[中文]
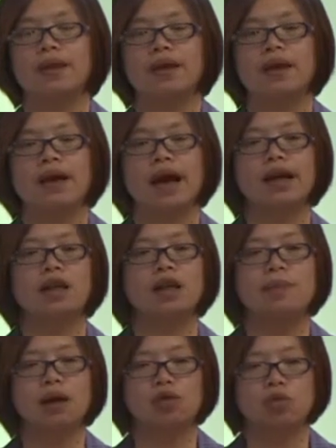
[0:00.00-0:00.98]
还可
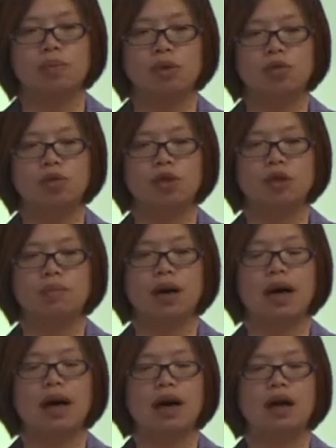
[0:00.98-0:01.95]
以帮助我们做什么
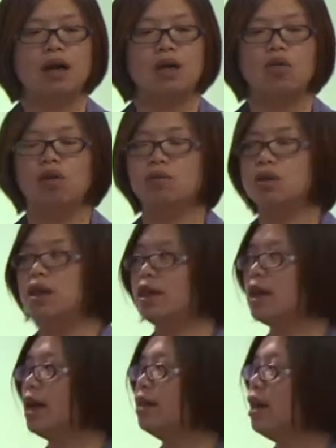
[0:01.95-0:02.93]
哈？我们可以
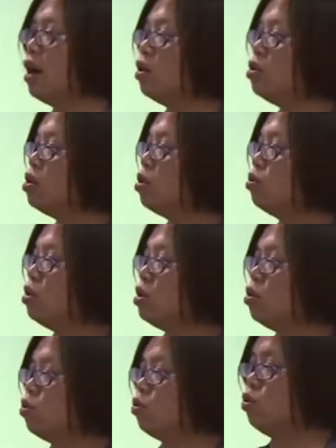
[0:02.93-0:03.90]
看到收
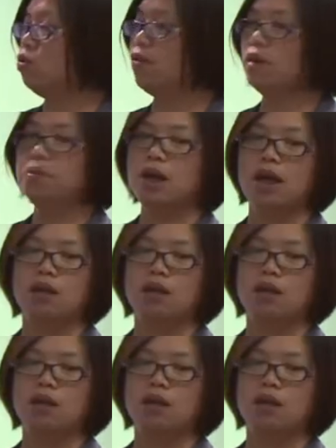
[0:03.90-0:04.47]
支储蓄方面